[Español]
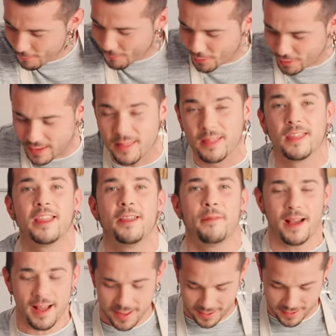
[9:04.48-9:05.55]
por
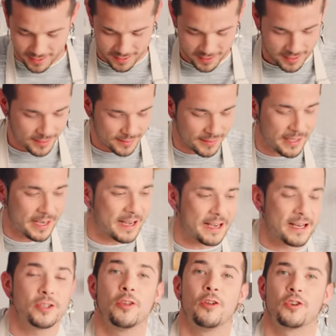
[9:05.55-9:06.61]
encima del
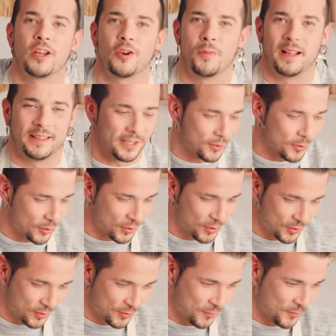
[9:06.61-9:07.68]
resto de los aromáticos.